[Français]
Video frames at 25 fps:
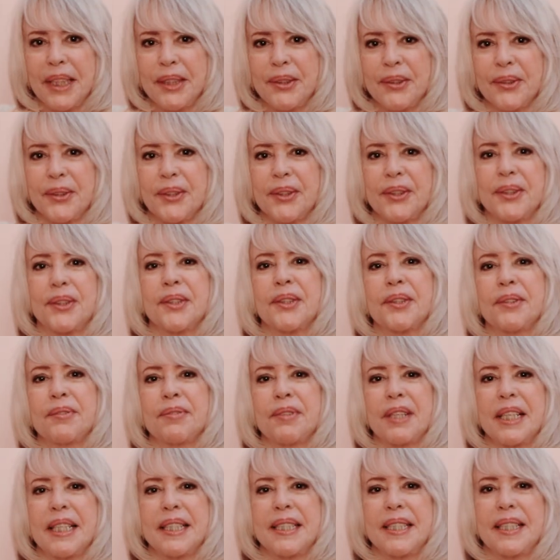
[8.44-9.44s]
à tous,
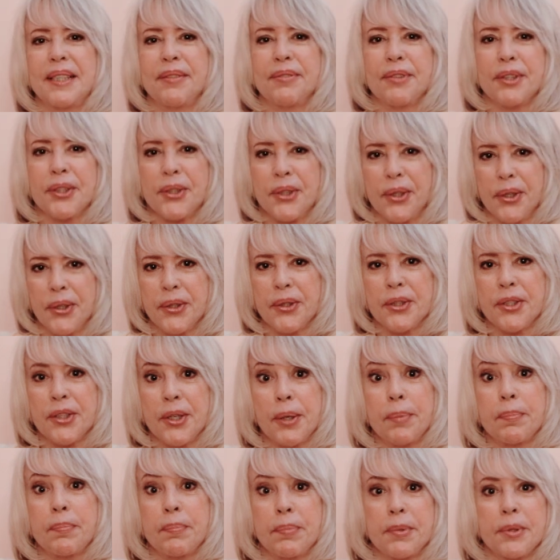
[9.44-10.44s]
voici votre
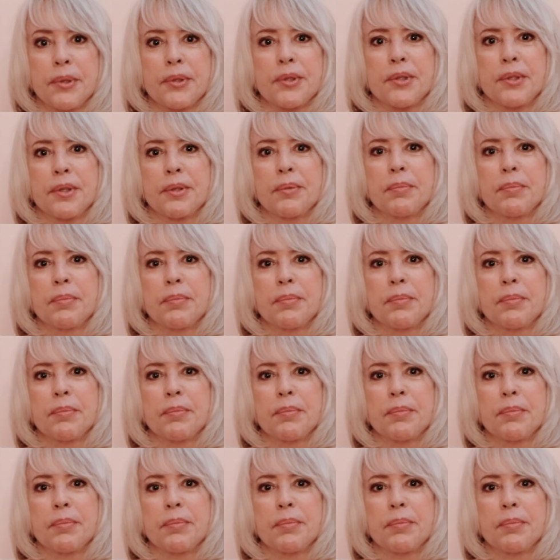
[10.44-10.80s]
horoscope pour ce